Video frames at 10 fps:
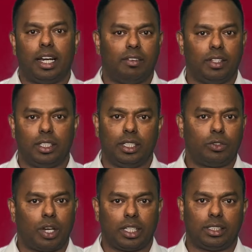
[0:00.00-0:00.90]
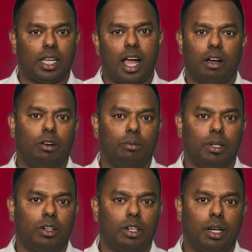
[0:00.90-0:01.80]
ரேட்டை வந்து குறைச்சி
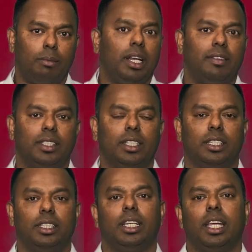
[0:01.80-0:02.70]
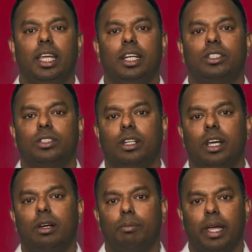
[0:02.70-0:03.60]
ஆகணுமென்ற ஒரு நிலைமையில் வந்திருக்குது ஏன்னு
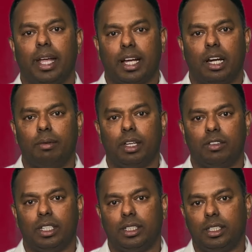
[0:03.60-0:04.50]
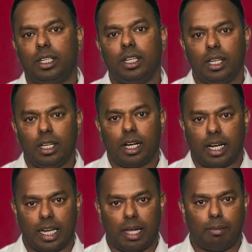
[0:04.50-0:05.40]
சொன்னால் இப்போ எக்கானமிக்கு வந்து
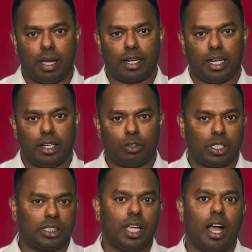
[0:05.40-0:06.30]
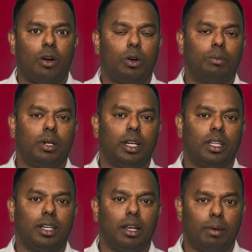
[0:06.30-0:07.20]
கட்டாயம் பேங்க் ரேட்டை குறைச்சி ஆகணுமென்ற
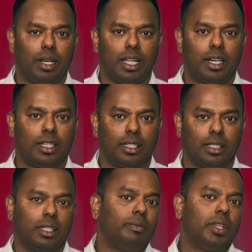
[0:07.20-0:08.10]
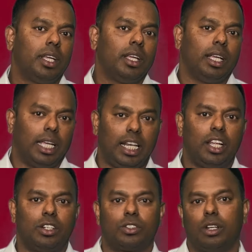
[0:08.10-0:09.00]
நிலைமையில் தான் இருக்குது
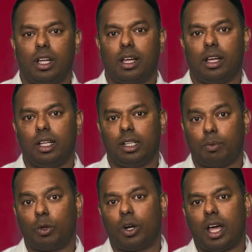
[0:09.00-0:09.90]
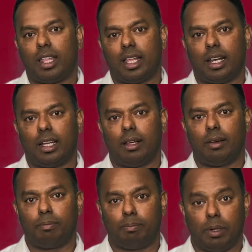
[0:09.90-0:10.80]
இல்லையன்னு சொன்னால் அந்த பொருளாதார
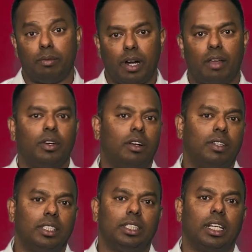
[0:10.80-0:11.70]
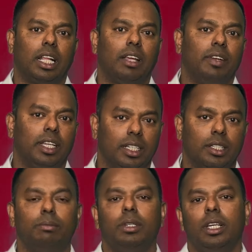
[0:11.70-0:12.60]
பின்விளைவுகள் வந்து நிறையவே
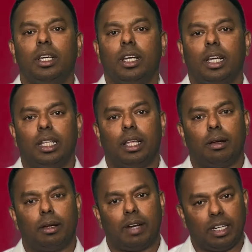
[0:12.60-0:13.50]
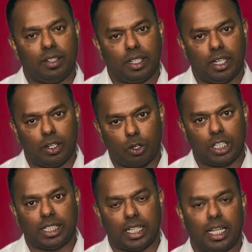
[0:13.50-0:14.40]
இருக்கும் இந்த வட்டி விதங்களை
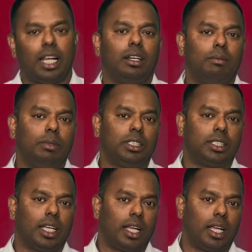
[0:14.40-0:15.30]
குறைச்சா தான் மிச்ச